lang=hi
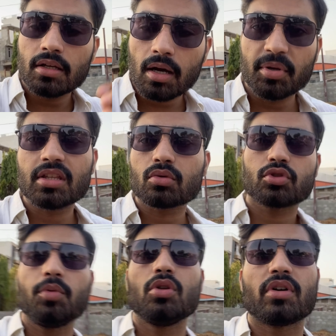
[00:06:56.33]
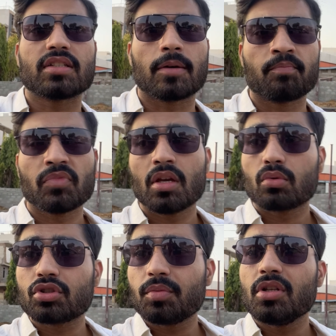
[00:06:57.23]
अभी तक कुछ भी नहीं हुआ ऐसा
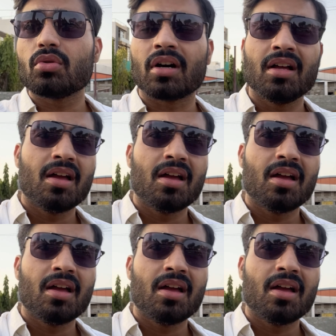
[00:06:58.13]
कुछ भी नहीं हुआ